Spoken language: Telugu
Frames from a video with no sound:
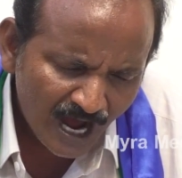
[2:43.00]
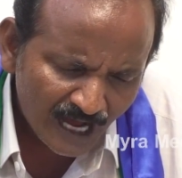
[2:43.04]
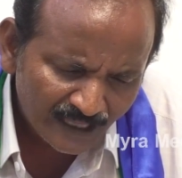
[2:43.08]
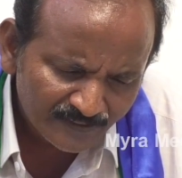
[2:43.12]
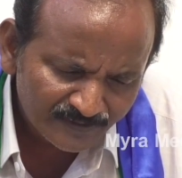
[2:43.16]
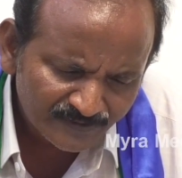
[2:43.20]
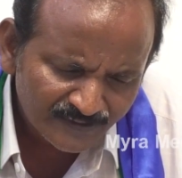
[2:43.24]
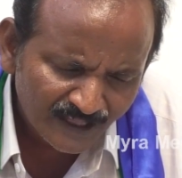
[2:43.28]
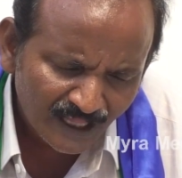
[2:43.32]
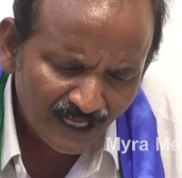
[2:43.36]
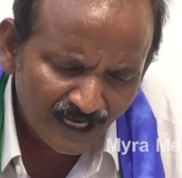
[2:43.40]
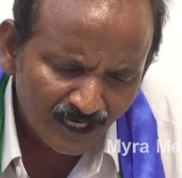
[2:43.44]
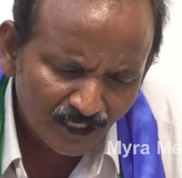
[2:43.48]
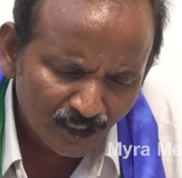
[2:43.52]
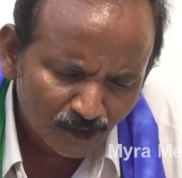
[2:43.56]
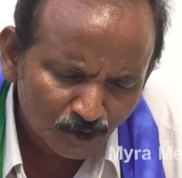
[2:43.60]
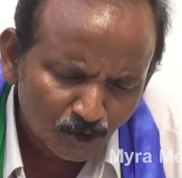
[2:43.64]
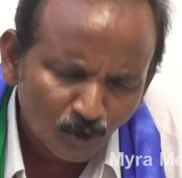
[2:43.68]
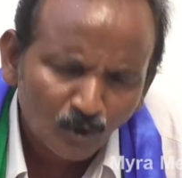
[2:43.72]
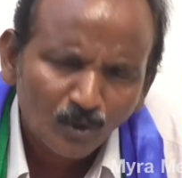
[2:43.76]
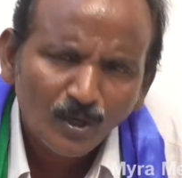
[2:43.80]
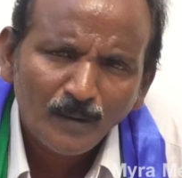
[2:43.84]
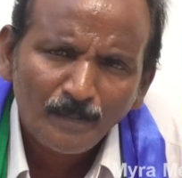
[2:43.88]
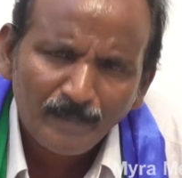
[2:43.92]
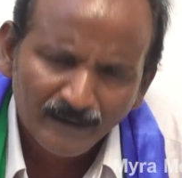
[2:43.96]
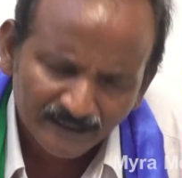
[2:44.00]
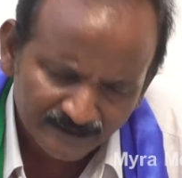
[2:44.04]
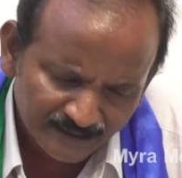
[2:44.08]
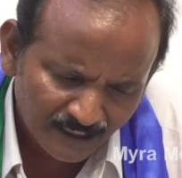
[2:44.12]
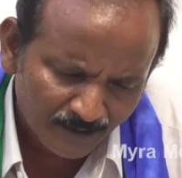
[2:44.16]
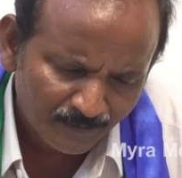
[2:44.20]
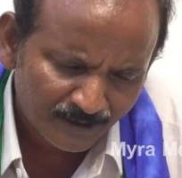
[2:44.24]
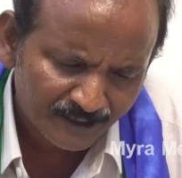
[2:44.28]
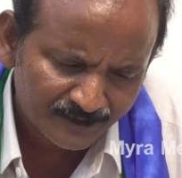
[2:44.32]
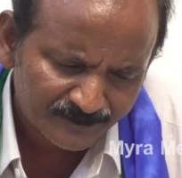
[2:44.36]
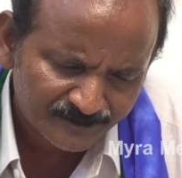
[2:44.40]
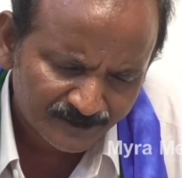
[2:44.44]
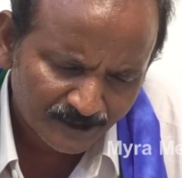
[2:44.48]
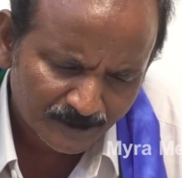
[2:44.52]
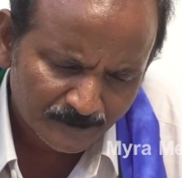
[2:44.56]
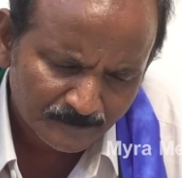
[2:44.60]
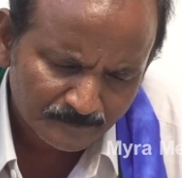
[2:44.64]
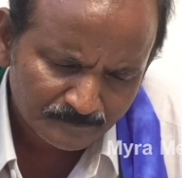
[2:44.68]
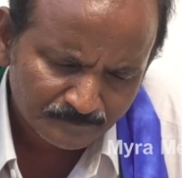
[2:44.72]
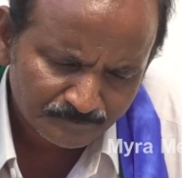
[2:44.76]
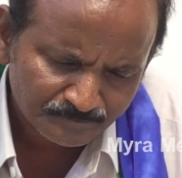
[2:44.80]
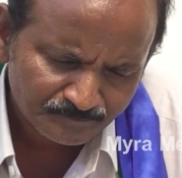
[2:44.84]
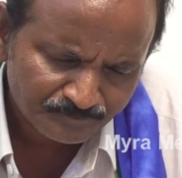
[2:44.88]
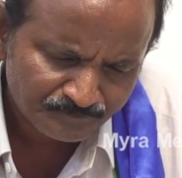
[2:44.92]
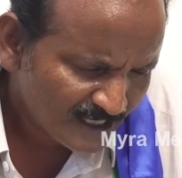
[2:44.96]
అద్దాల గదుల్లో భద్రపరిచారు
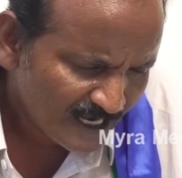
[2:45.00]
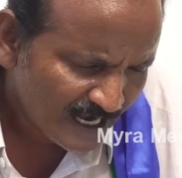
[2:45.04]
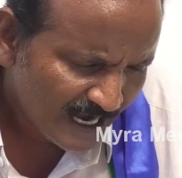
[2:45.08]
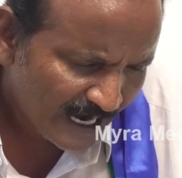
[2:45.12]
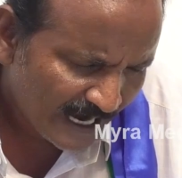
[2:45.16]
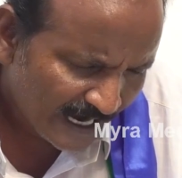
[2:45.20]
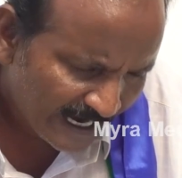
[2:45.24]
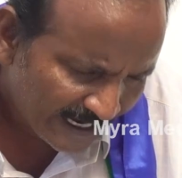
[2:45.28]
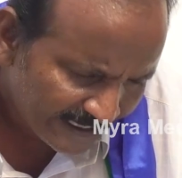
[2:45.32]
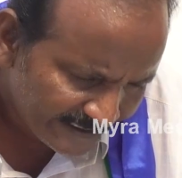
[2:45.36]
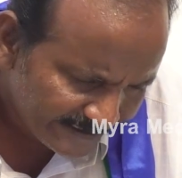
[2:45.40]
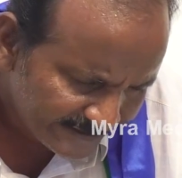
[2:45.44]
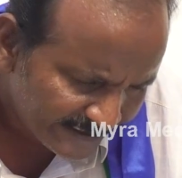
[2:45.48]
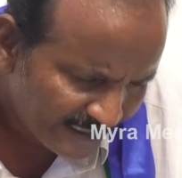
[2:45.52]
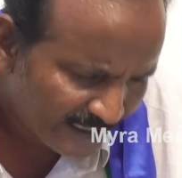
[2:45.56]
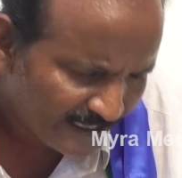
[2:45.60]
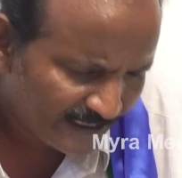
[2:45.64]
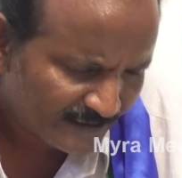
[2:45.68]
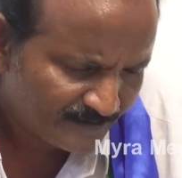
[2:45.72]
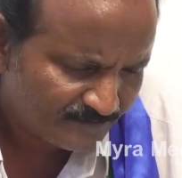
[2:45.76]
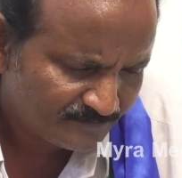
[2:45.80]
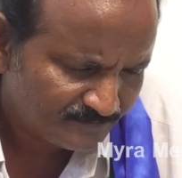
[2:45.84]
అయినా